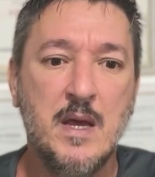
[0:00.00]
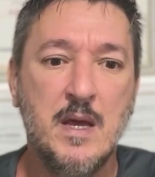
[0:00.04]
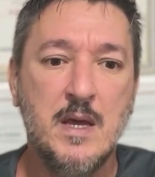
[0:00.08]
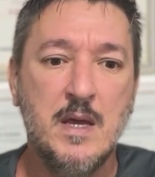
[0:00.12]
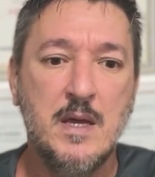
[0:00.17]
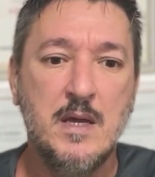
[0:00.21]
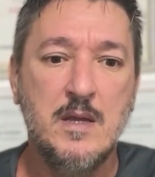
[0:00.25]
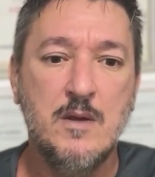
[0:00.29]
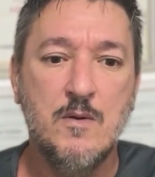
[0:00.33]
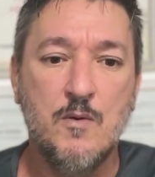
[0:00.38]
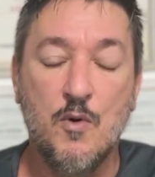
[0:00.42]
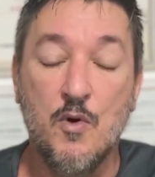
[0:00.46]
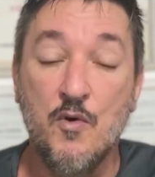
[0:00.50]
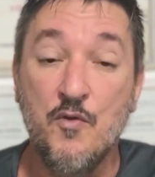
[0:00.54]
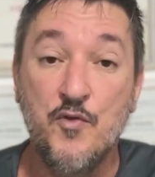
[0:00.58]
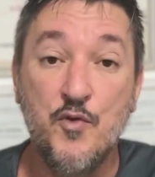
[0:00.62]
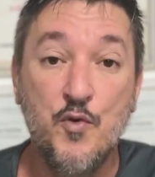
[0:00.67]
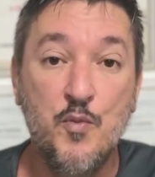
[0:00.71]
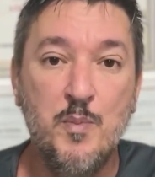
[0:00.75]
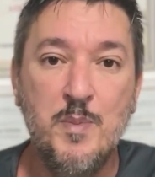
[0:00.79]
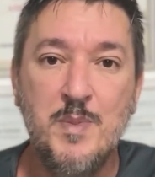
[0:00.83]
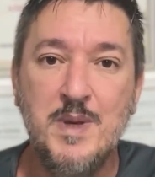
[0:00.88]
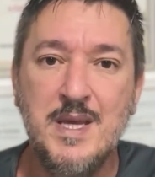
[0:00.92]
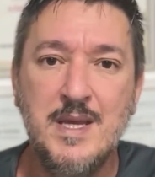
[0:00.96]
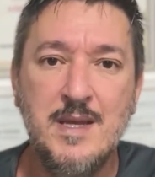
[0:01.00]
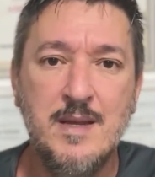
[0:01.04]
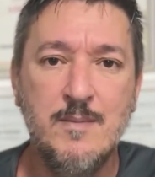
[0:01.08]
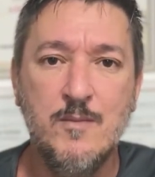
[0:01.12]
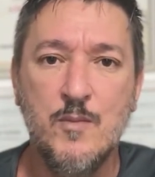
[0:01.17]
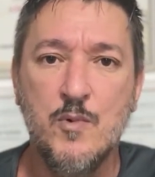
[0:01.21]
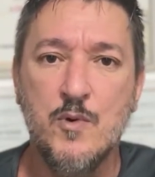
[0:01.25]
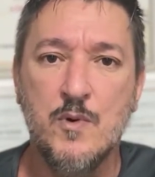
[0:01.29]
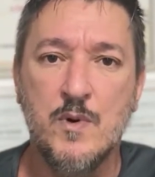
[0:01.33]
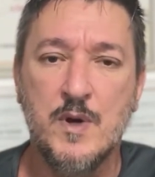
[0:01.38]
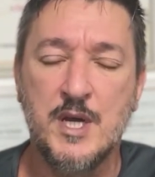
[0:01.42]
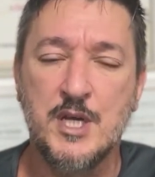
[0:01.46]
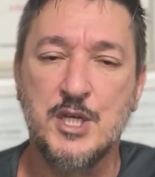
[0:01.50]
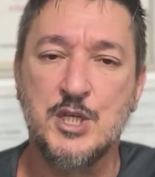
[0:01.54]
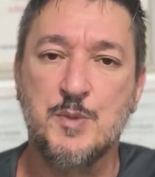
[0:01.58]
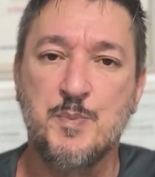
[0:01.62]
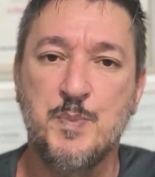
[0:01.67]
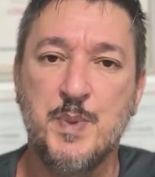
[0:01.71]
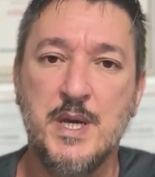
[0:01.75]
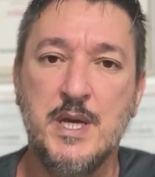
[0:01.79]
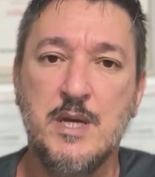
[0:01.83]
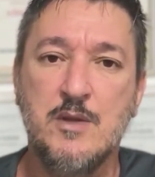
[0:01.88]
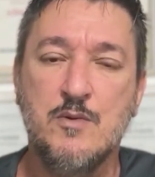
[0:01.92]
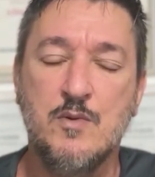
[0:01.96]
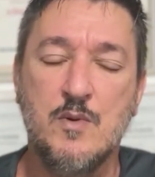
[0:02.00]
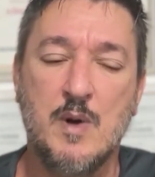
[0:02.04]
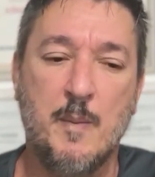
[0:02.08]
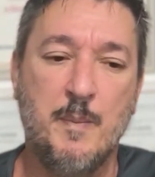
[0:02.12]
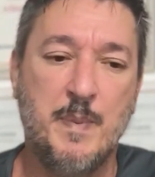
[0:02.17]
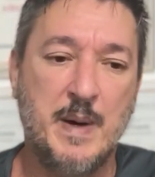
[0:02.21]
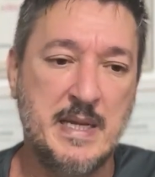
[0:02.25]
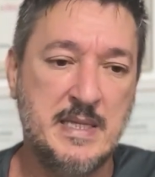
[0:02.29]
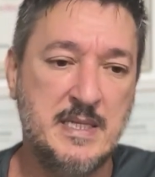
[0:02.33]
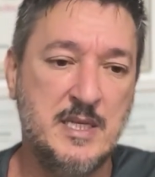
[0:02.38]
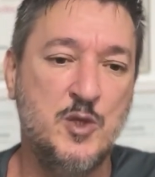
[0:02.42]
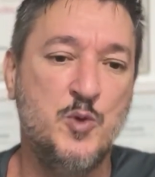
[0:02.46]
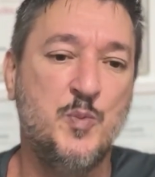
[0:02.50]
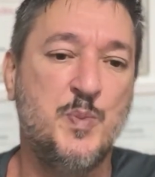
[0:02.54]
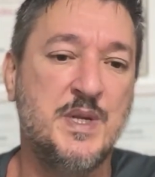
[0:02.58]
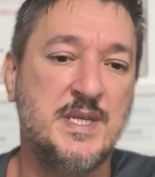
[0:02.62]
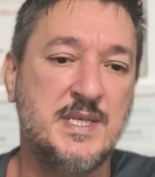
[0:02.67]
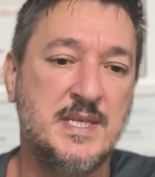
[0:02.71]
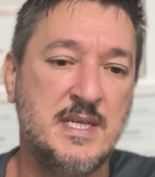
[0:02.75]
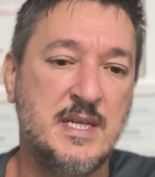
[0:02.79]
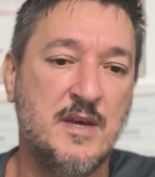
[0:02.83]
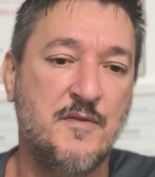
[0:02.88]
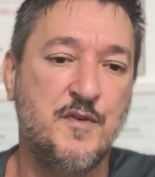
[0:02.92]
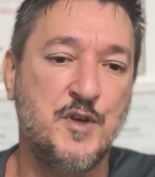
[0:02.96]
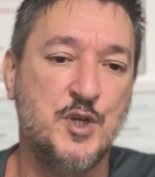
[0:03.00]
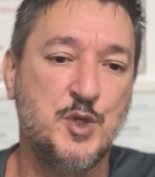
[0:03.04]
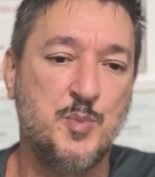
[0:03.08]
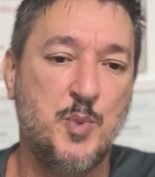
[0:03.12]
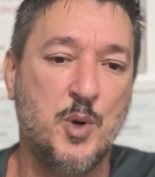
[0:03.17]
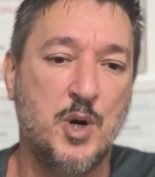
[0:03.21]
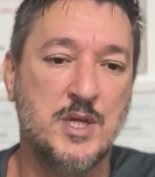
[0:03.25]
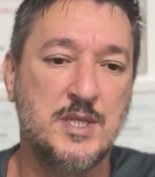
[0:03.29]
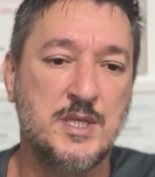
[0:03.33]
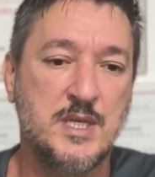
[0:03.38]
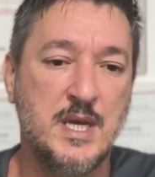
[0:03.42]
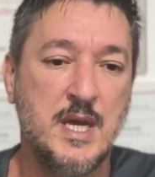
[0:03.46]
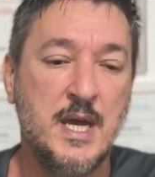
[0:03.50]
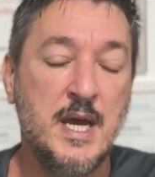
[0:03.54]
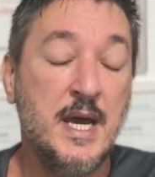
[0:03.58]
E não houve um mínimo respeito a partir do presidente da FESPOT.